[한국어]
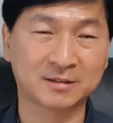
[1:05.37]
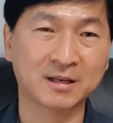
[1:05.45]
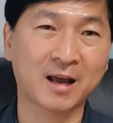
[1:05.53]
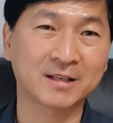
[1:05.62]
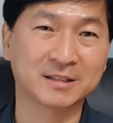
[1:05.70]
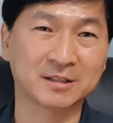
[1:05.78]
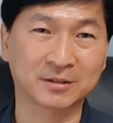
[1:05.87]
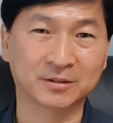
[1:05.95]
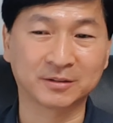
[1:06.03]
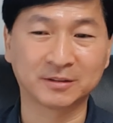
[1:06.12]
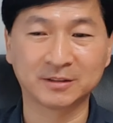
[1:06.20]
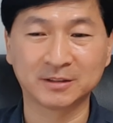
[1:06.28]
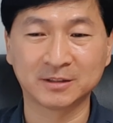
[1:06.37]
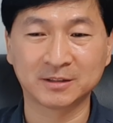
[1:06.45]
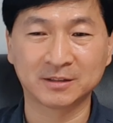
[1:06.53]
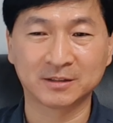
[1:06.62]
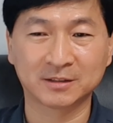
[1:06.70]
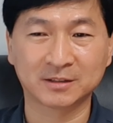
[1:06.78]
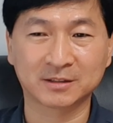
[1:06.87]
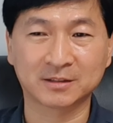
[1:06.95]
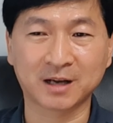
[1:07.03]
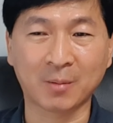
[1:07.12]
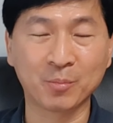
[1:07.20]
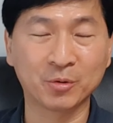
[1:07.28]
차 아시죠? 그
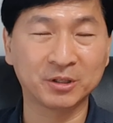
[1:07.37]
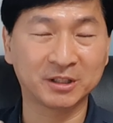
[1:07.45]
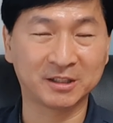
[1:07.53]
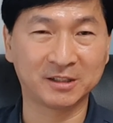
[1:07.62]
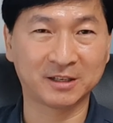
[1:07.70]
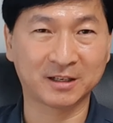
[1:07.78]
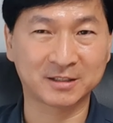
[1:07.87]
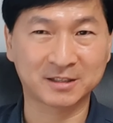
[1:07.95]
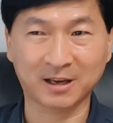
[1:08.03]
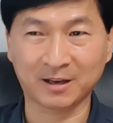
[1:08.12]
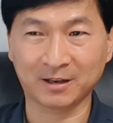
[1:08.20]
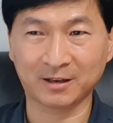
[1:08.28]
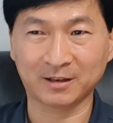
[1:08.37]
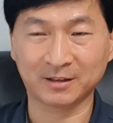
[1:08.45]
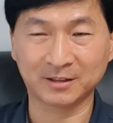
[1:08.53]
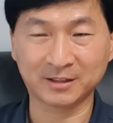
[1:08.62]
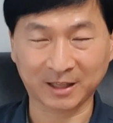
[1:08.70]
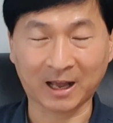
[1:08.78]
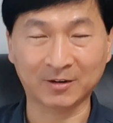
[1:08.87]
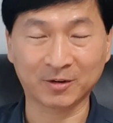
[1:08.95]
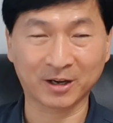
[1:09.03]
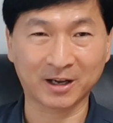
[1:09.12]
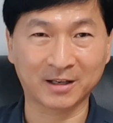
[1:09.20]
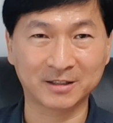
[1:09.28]
람보르기니라는 차의
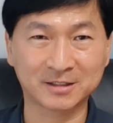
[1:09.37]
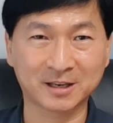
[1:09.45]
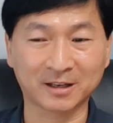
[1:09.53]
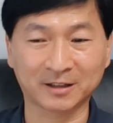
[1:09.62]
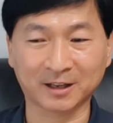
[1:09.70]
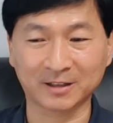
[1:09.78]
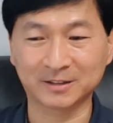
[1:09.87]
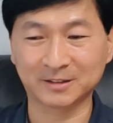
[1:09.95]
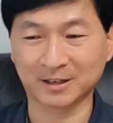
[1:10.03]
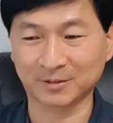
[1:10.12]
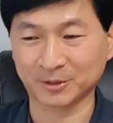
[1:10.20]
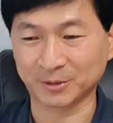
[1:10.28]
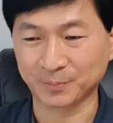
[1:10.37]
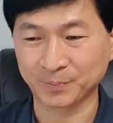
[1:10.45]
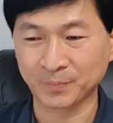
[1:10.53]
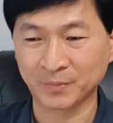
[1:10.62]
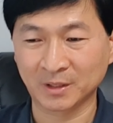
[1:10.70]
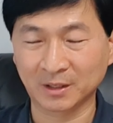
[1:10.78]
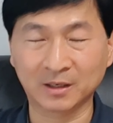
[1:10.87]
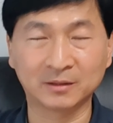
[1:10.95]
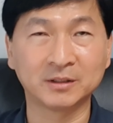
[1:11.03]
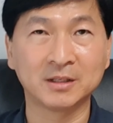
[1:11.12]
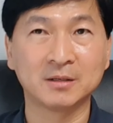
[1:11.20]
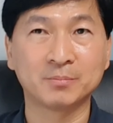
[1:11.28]
단어가 이 책에 딱 있더라고요.
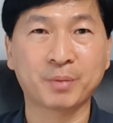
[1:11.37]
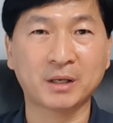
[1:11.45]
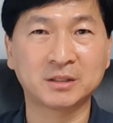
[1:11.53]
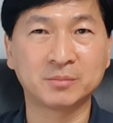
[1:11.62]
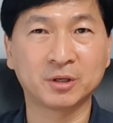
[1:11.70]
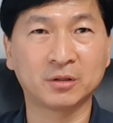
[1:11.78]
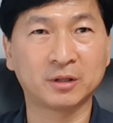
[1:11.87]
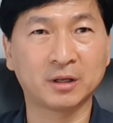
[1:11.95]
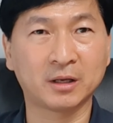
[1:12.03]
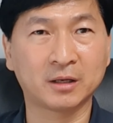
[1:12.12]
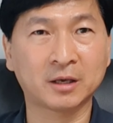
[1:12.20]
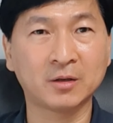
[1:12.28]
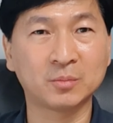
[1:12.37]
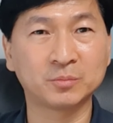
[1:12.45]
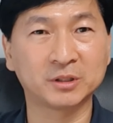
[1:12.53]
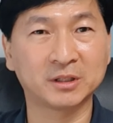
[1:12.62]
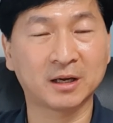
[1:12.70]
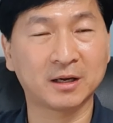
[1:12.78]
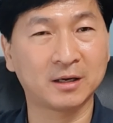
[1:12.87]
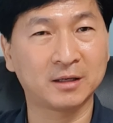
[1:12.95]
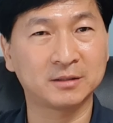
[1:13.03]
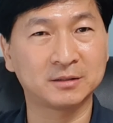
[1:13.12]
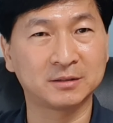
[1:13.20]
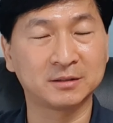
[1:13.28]
그러니까 80년대
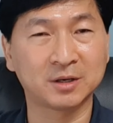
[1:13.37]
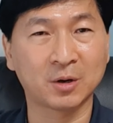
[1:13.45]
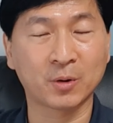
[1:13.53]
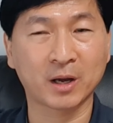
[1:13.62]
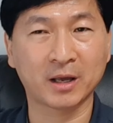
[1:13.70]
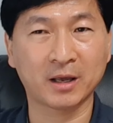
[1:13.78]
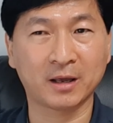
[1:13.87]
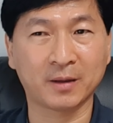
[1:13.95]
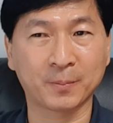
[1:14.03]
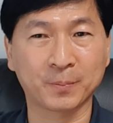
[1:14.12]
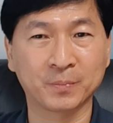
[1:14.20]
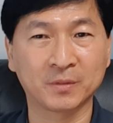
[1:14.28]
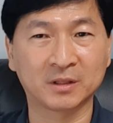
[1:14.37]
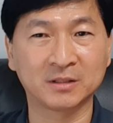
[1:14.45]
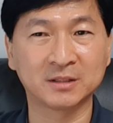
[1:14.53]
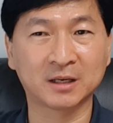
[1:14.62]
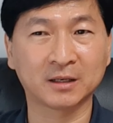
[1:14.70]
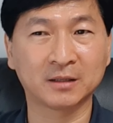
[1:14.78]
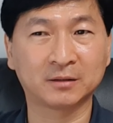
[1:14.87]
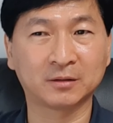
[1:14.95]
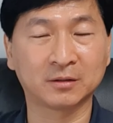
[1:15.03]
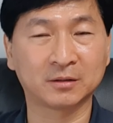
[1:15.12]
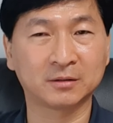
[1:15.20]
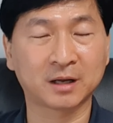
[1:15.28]
캐논블이라는 영화에
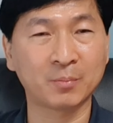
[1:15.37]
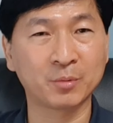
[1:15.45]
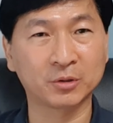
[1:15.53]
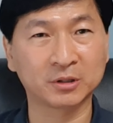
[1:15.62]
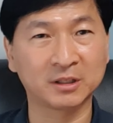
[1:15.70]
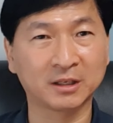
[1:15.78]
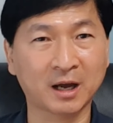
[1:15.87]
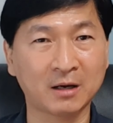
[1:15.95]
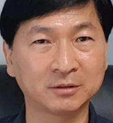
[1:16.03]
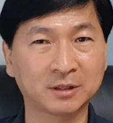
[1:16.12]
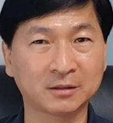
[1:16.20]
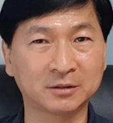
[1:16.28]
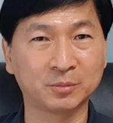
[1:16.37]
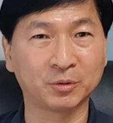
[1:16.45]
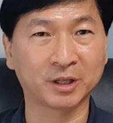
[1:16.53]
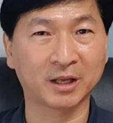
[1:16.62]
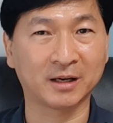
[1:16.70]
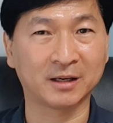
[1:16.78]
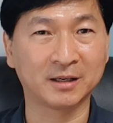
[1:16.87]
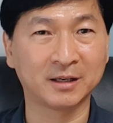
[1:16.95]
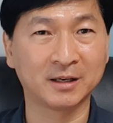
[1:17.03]
등장했던 람보르기니 카운타크 모델